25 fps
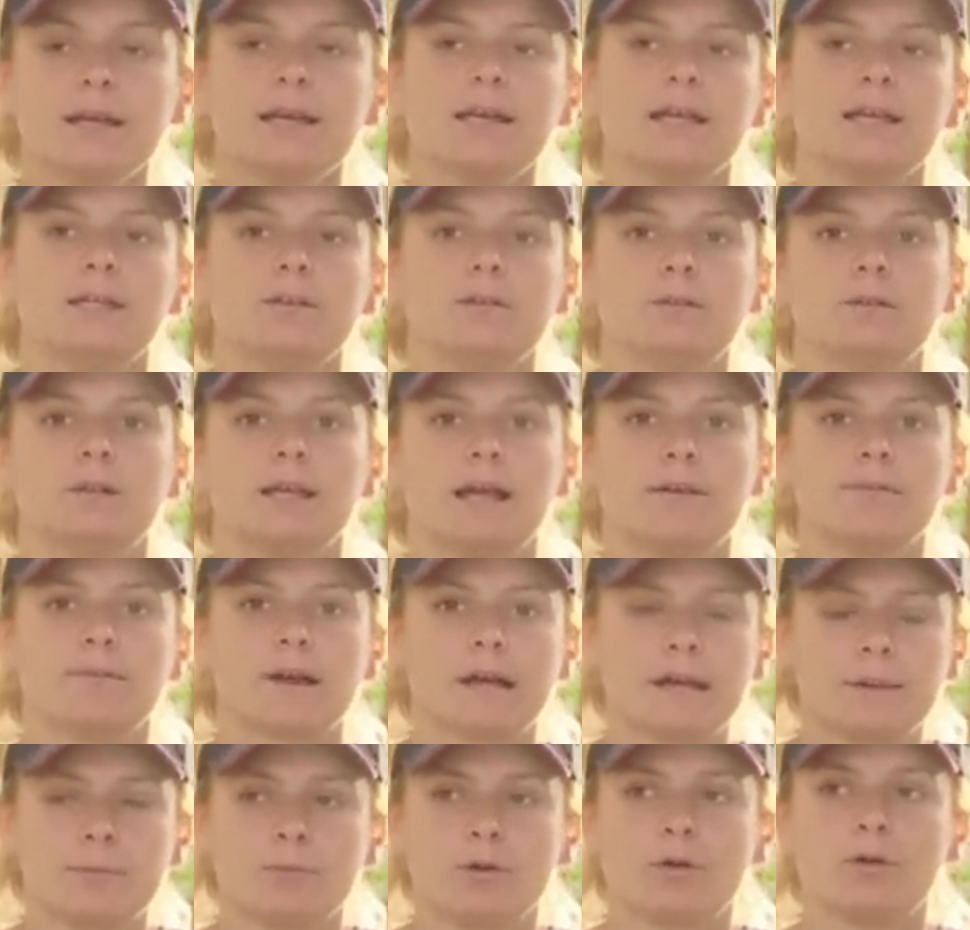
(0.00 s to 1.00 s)
Et donc là,
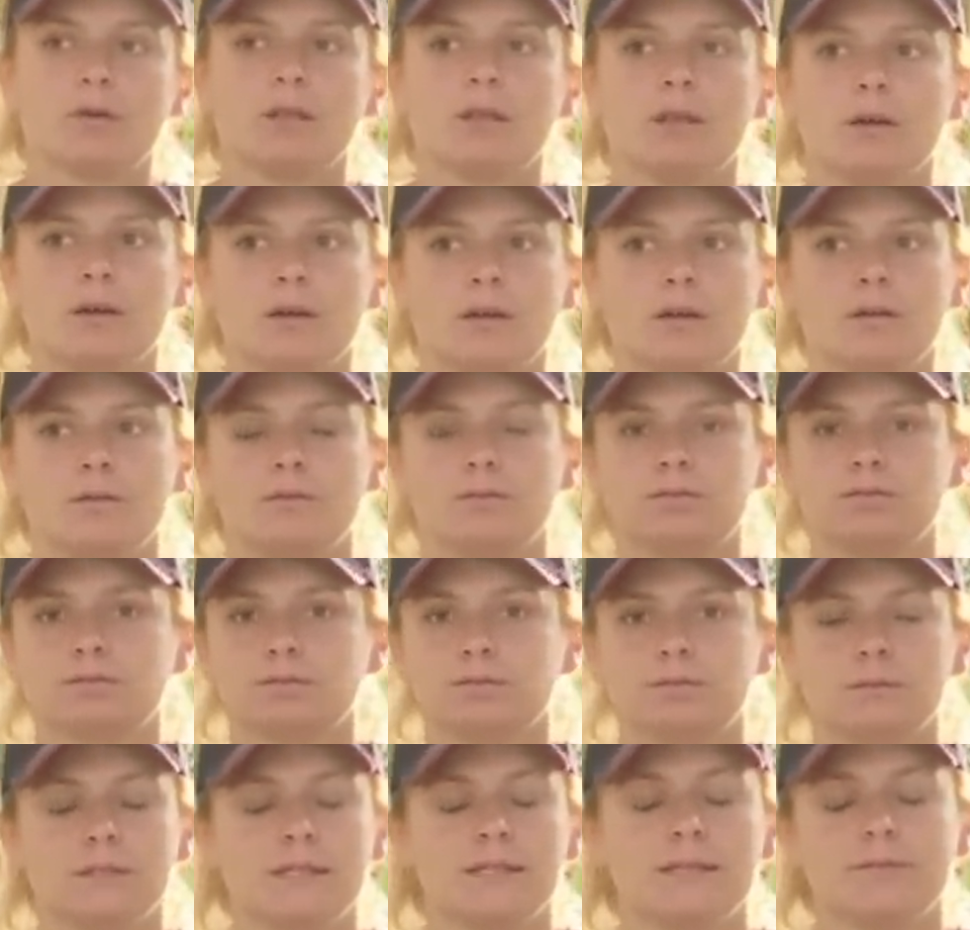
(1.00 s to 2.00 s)
vraiment, euh,
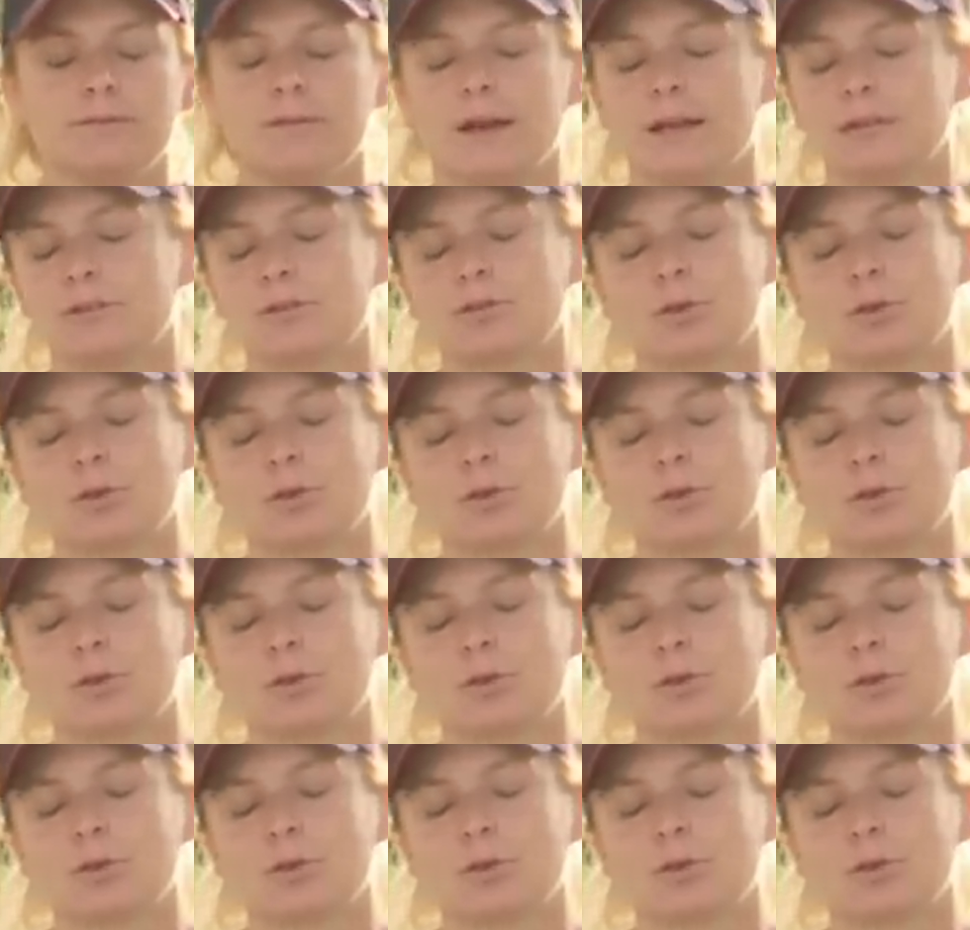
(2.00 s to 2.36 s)
il va